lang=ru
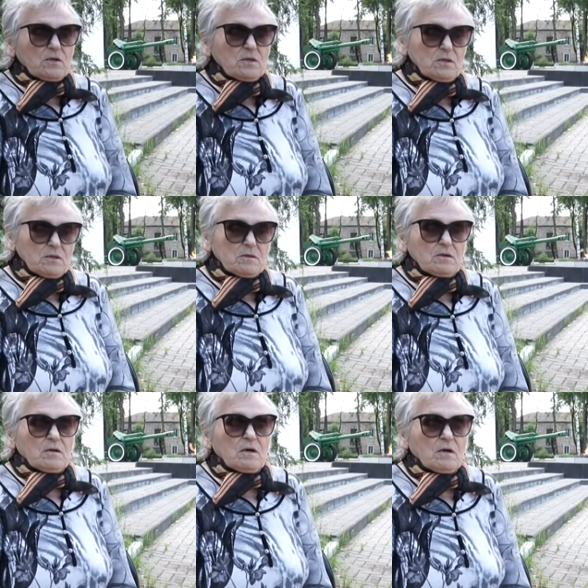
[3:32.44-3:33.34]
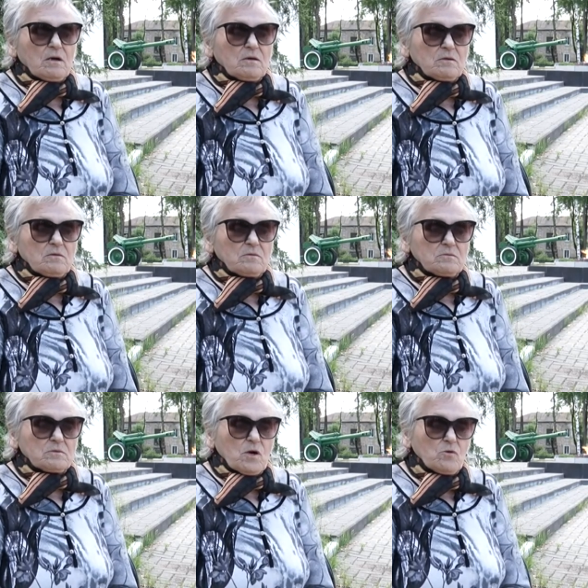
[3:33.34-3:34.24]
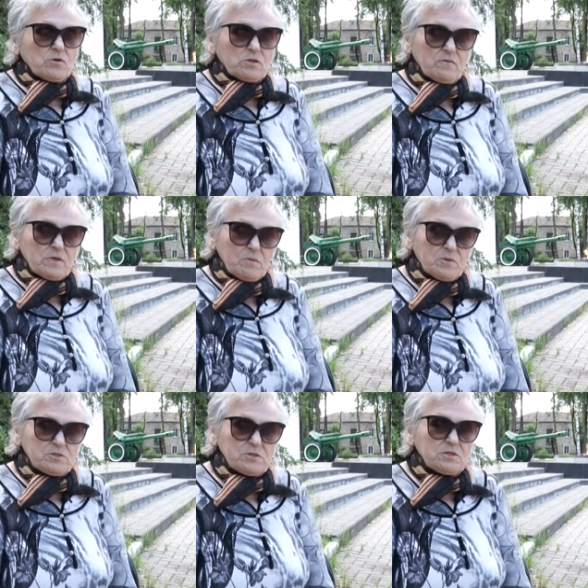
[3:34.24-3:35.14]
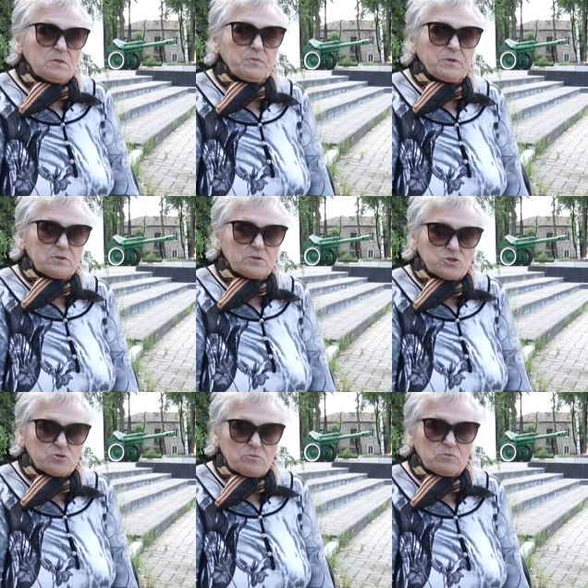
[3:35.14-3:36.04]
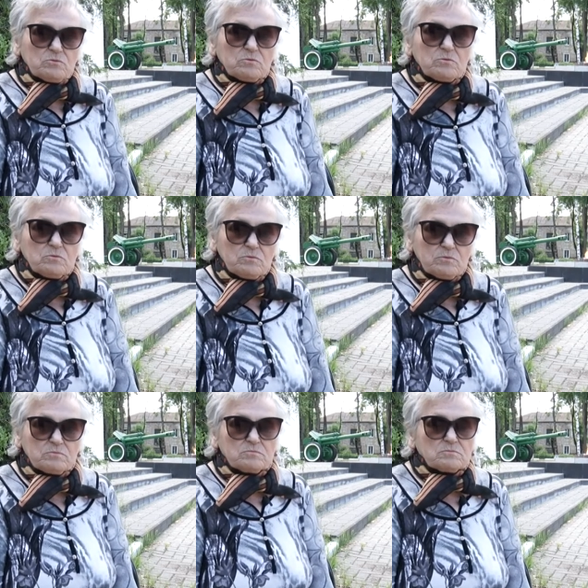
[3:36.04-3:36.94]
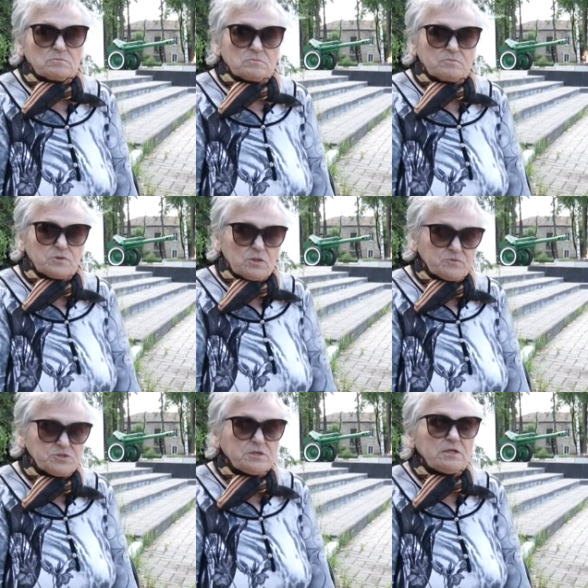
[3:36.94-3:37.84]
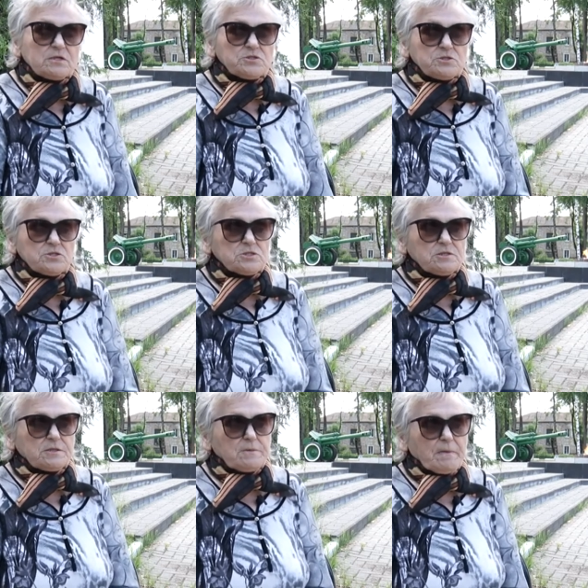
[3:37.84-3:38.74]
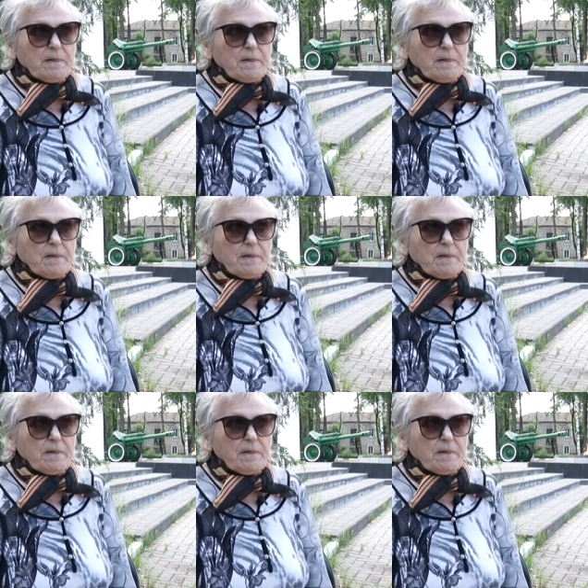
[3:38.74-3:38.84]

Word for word: И э, Какое-то время делали передышку в этом селе, где я жила.